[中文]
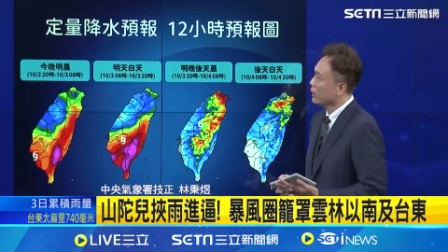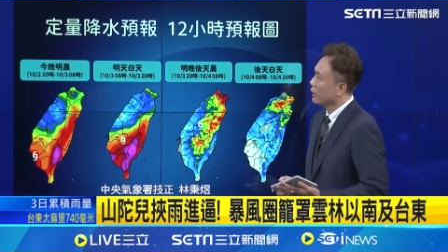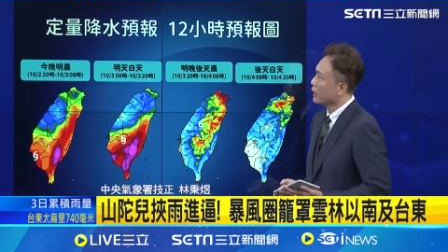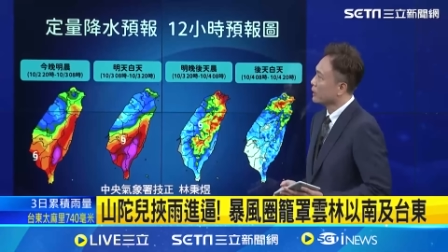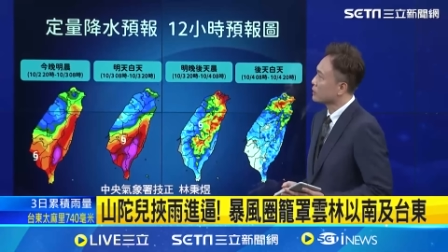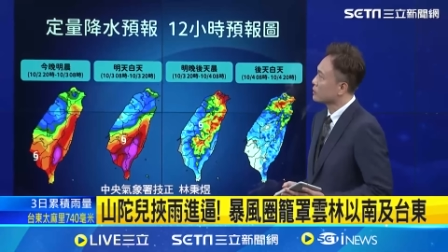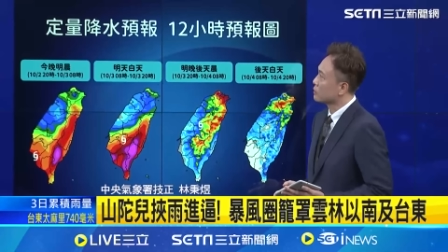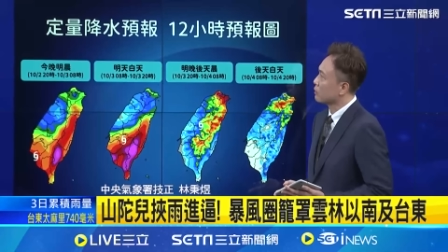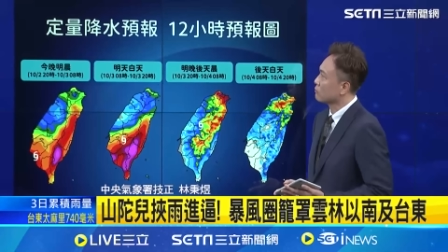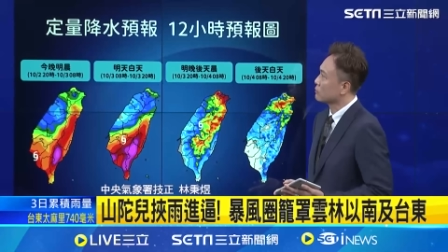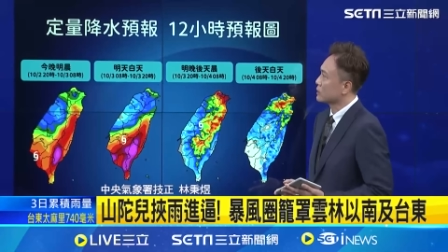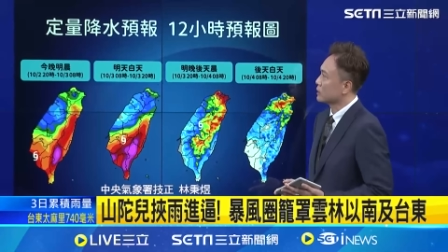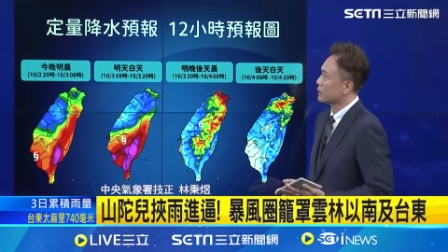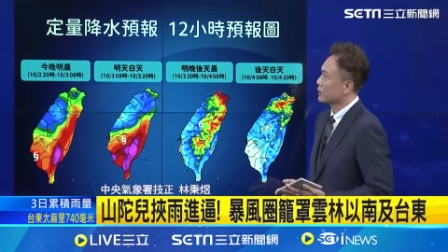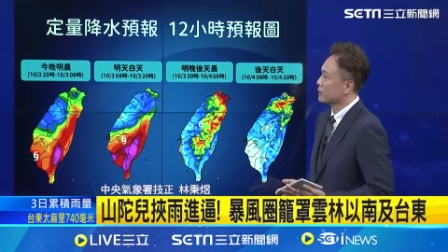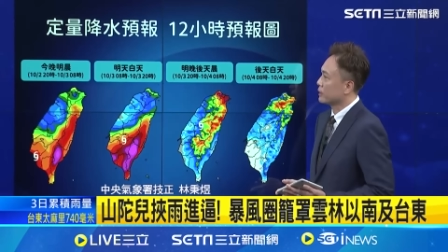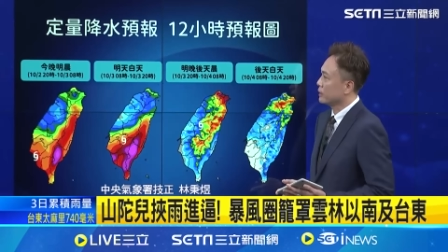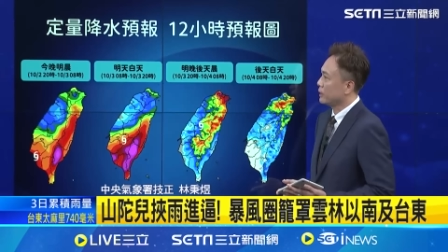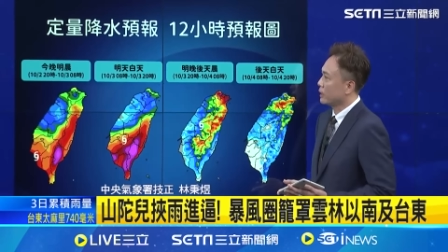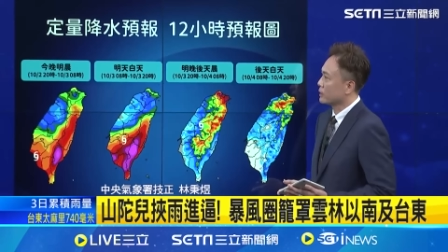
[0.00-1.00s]
因此，从整
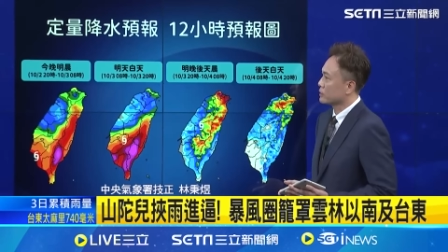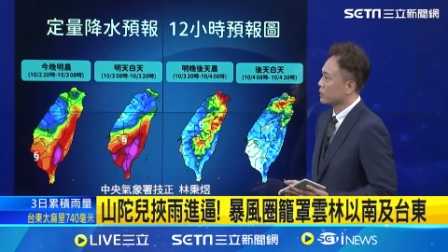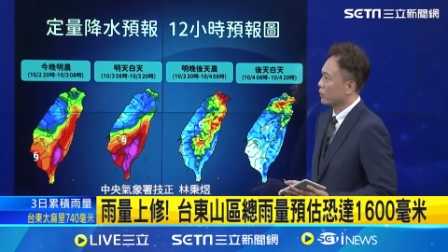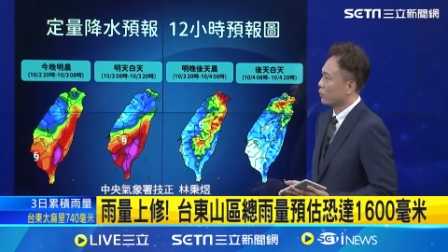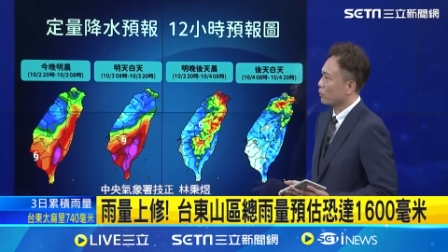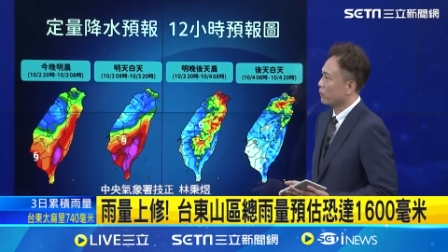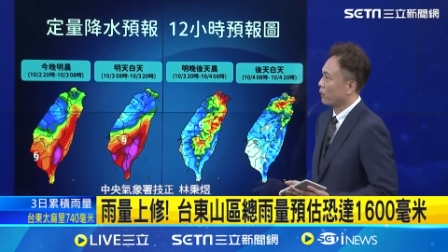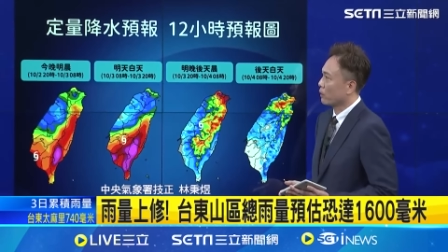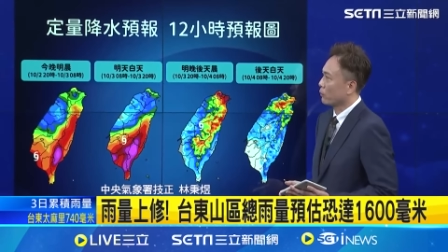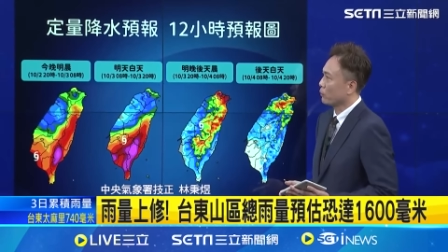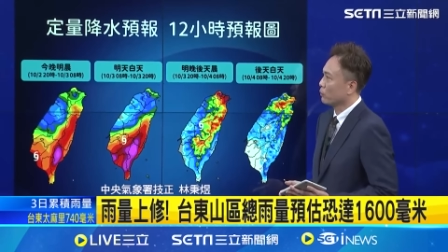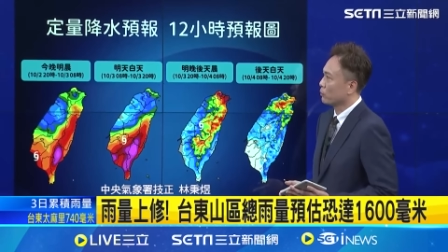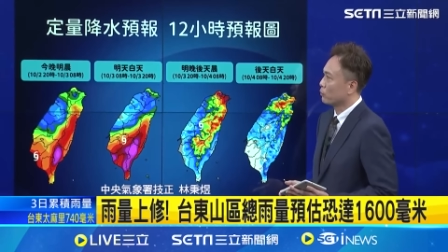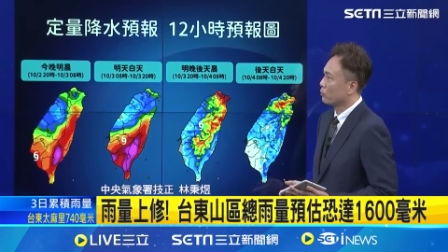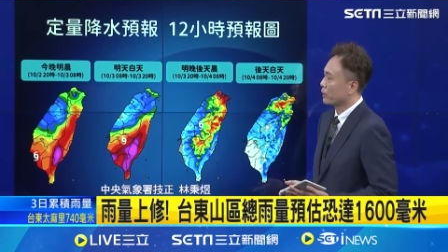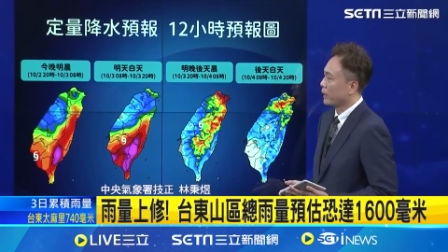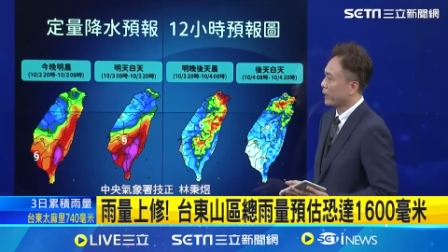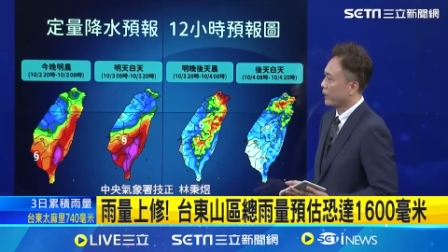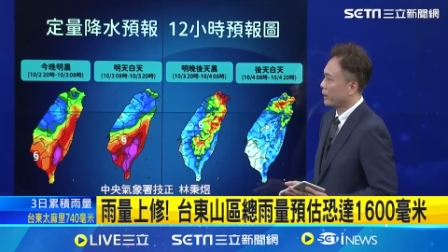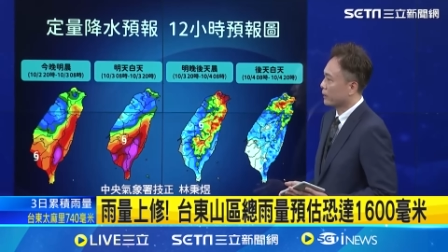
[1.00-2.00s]
个定量降雨预报的预
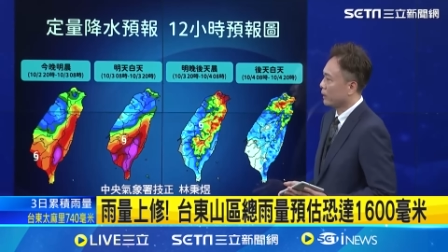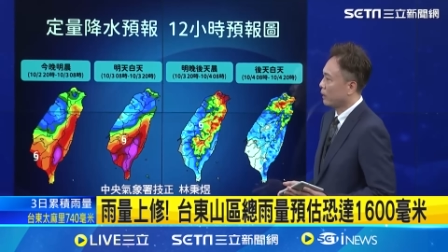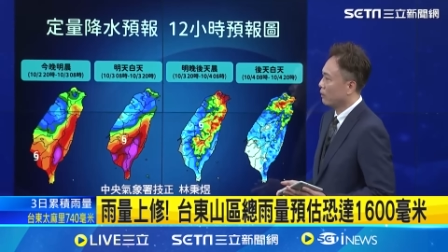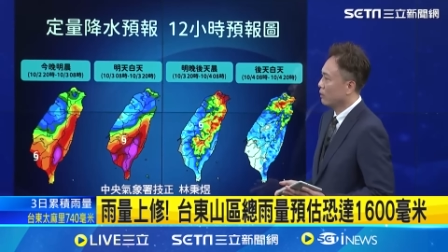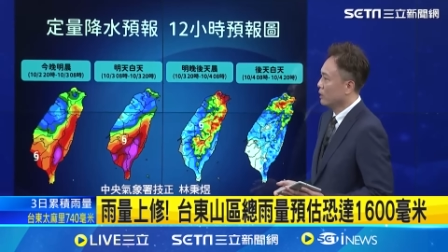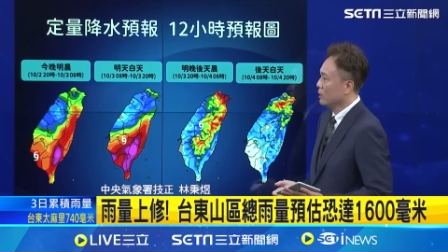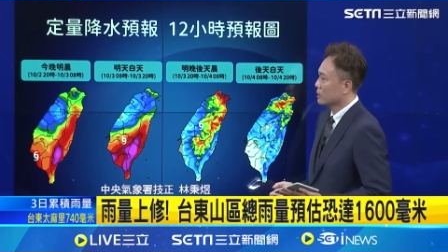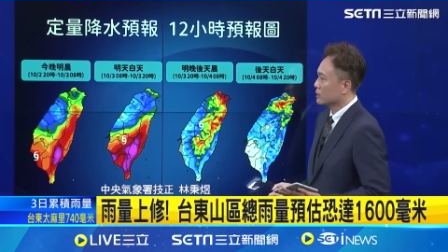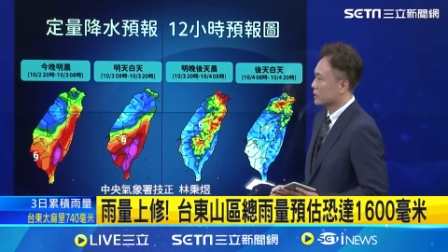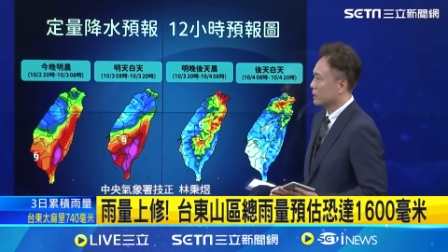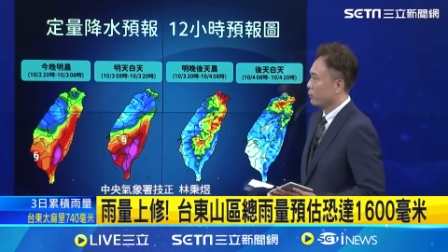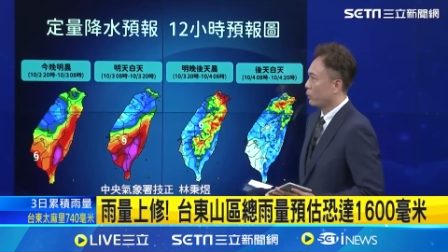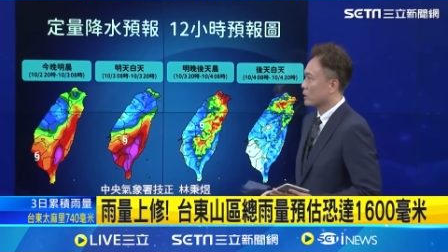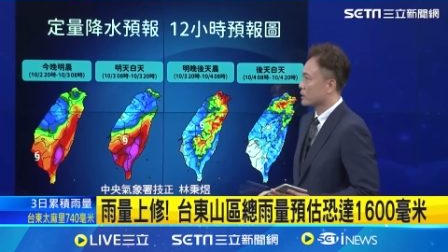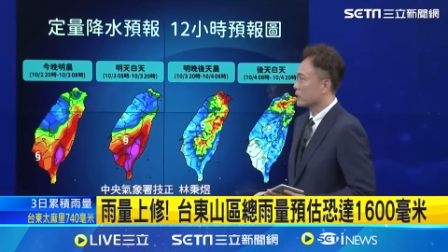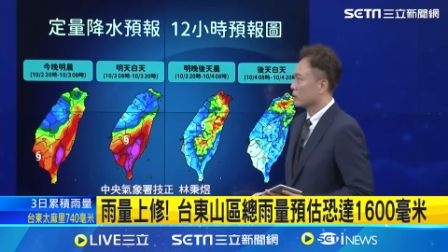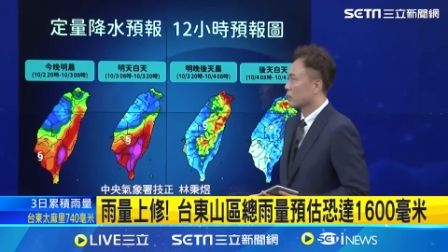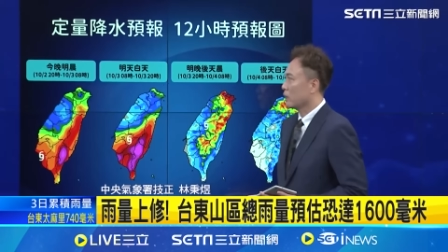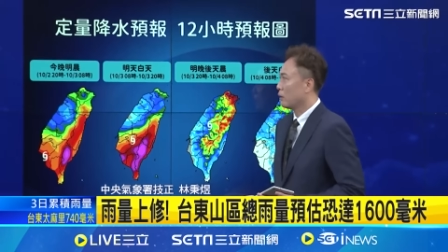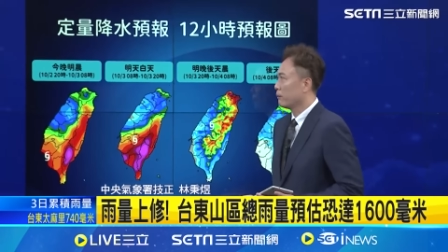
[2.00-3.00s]
估可以看到，今天晚
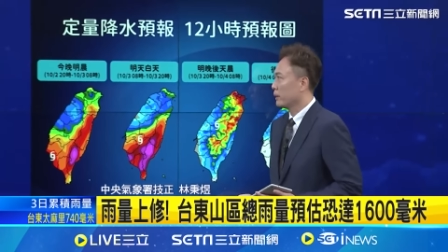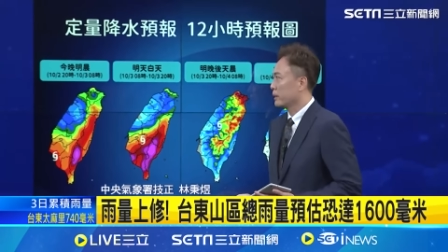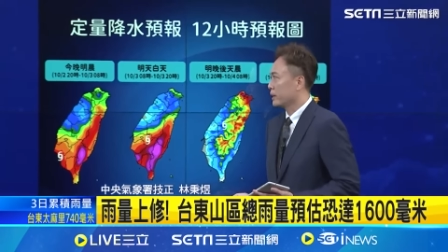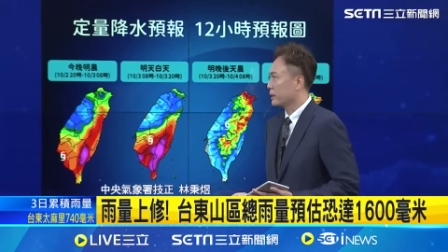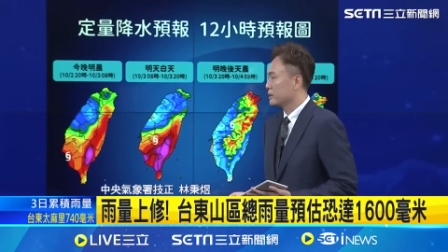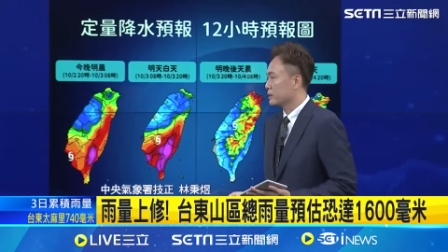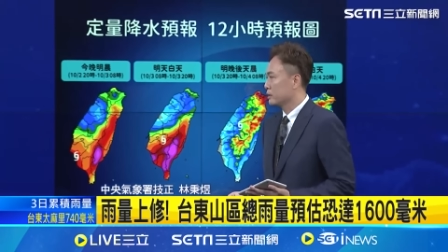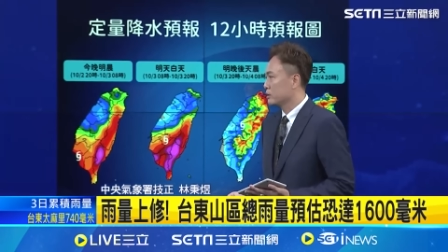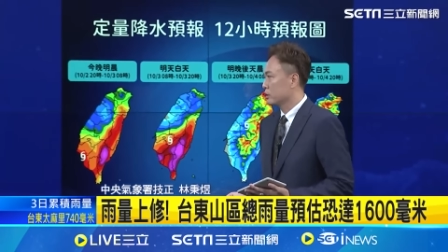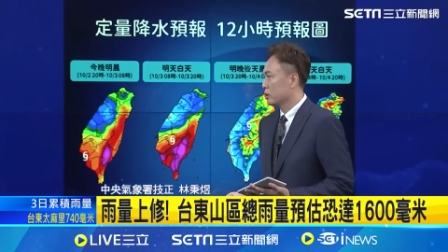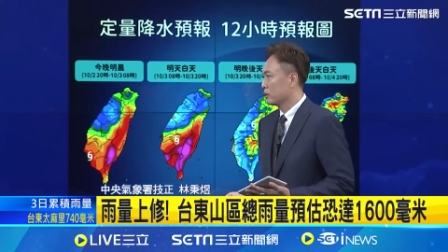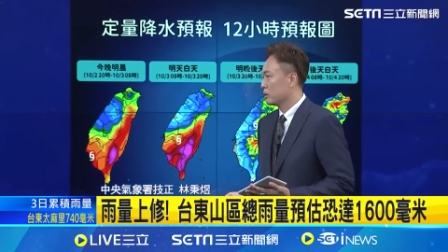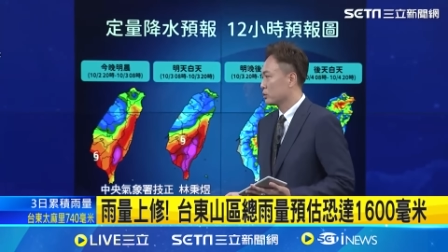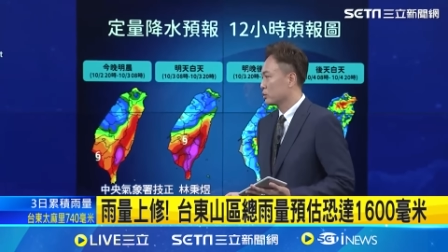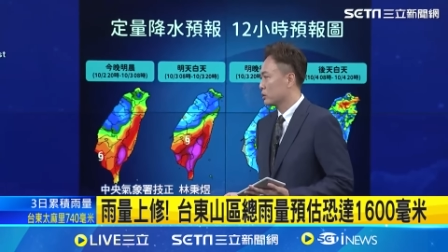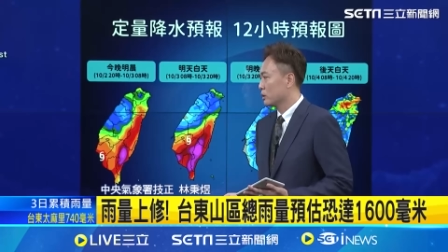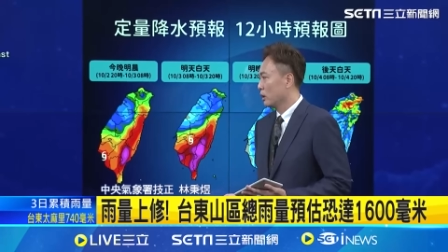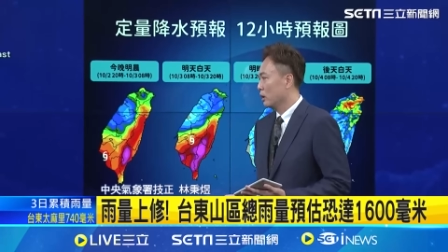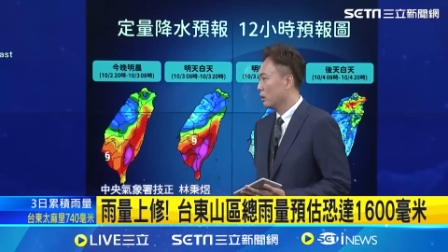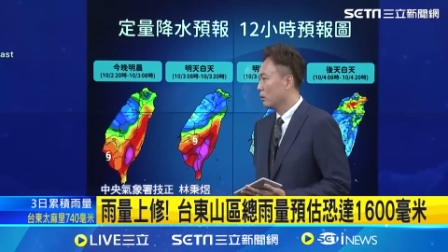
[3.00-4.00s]
上到明天清晨的
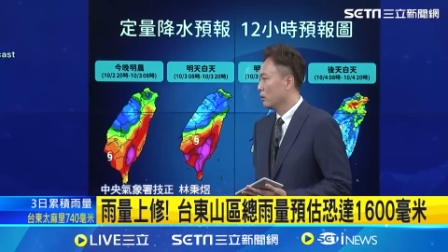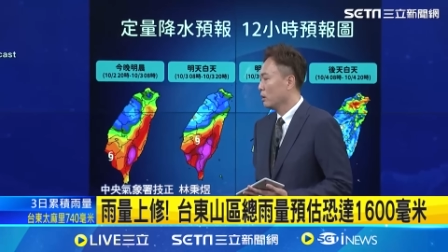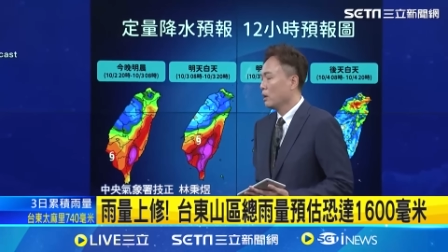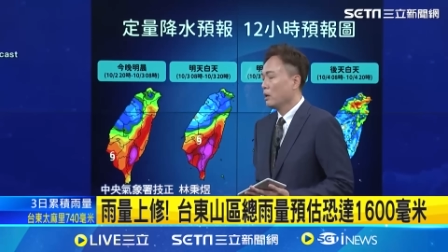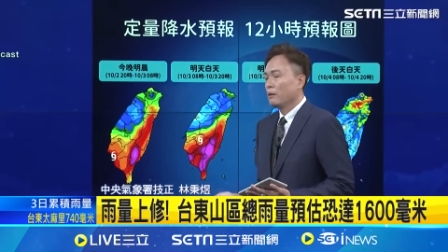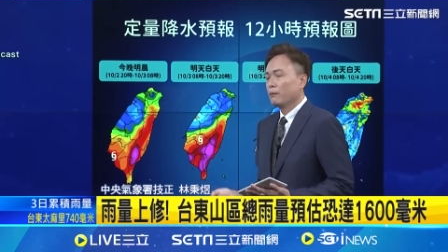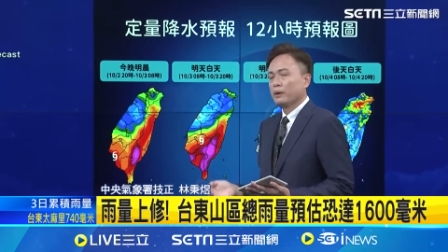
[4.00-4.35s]
时候，